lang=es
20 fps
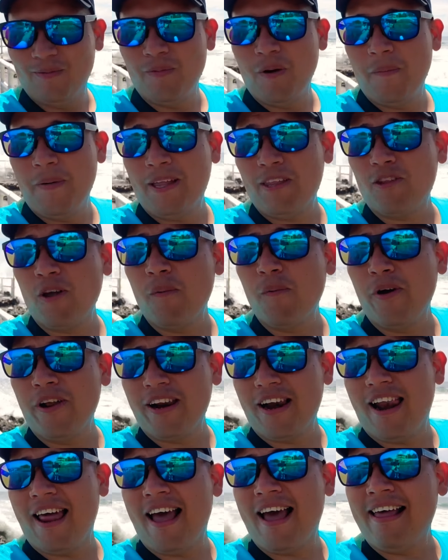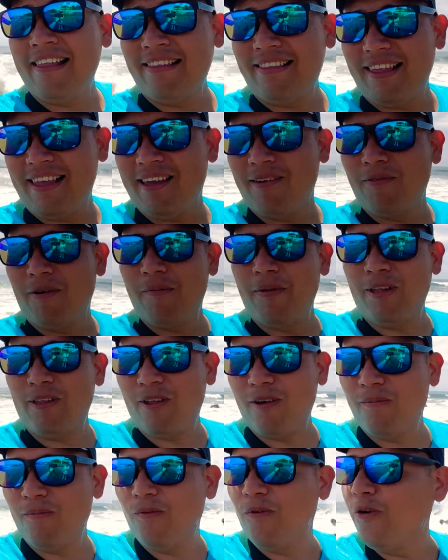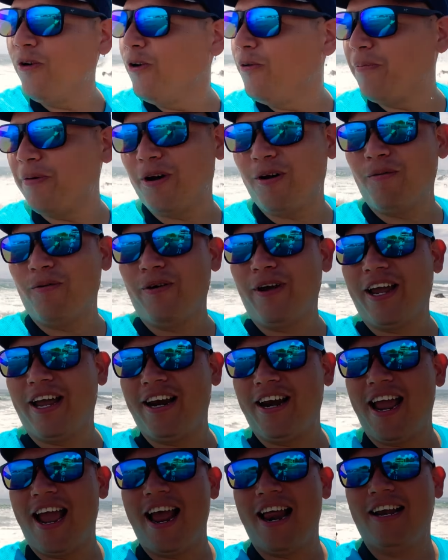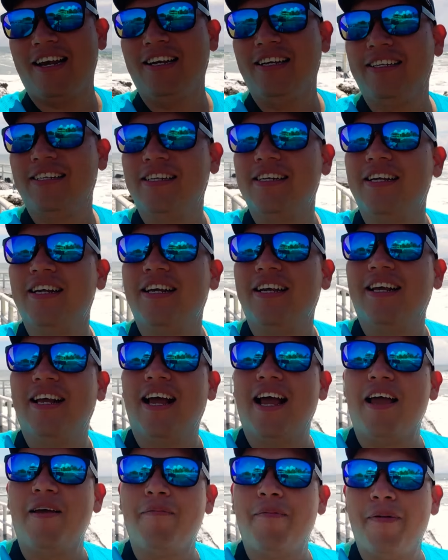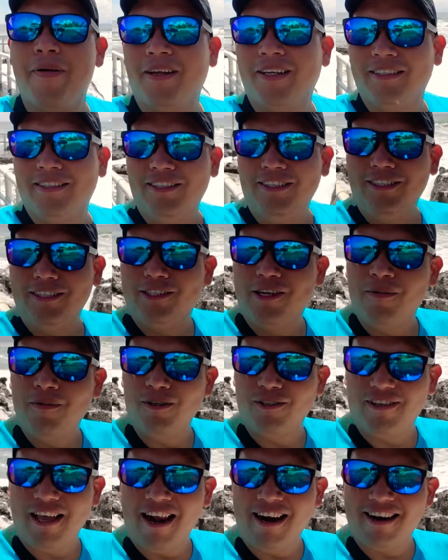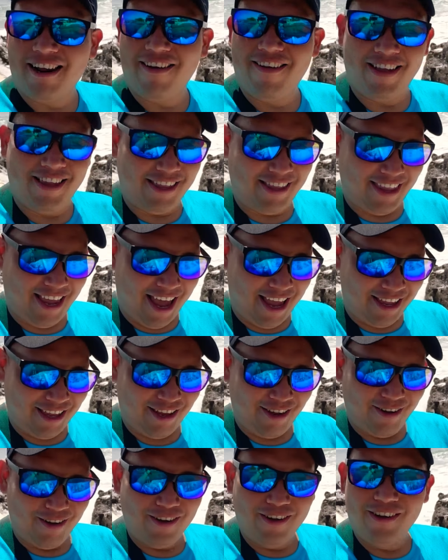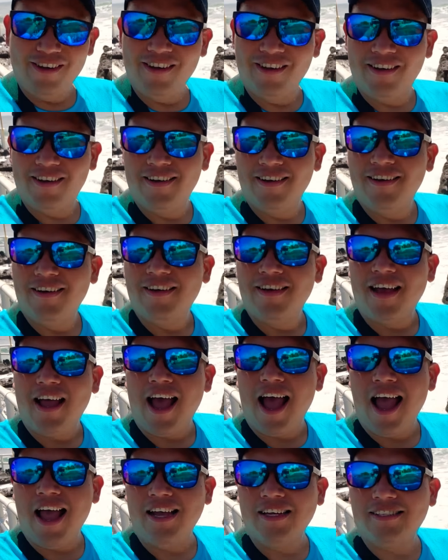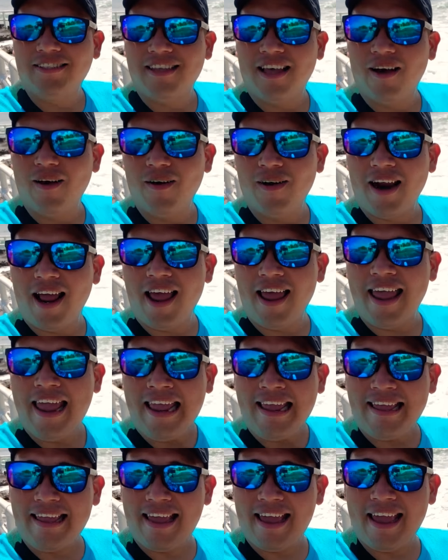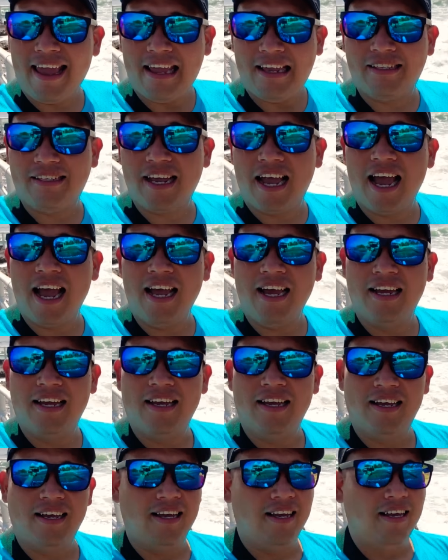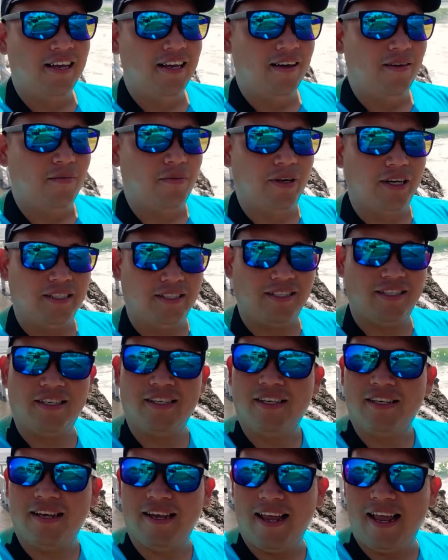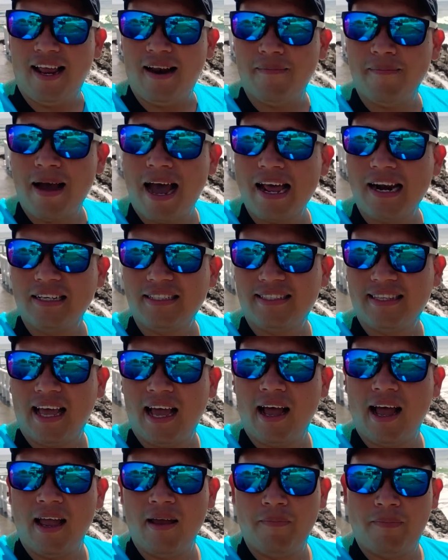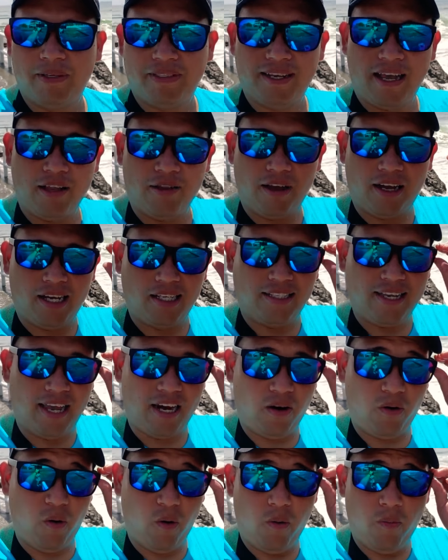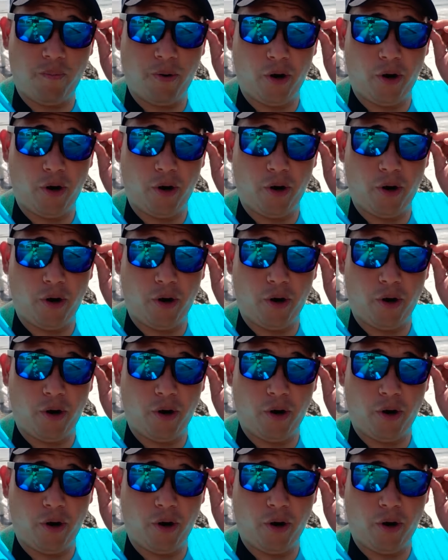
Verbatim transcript: momento muy relajante, momento muy, pero muy genial. A ver cómo están reventando a esta hora en que ya, pues, el mar está empezando a crecer un